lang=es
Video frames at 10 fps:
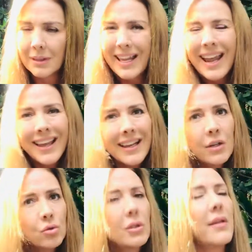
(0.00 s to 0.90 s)
¿Qué creen
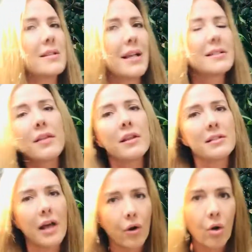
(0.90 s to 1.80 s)
ustedes que se
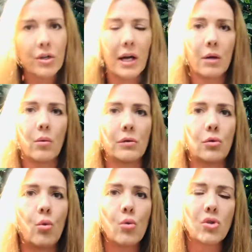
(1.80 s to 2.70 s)
desarrolla cuando
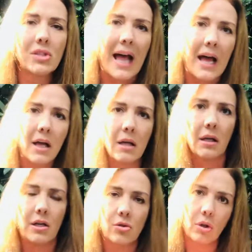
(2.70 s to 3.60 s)
uno está
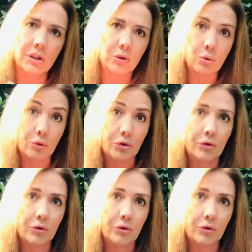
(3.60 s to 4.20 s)
en solitud?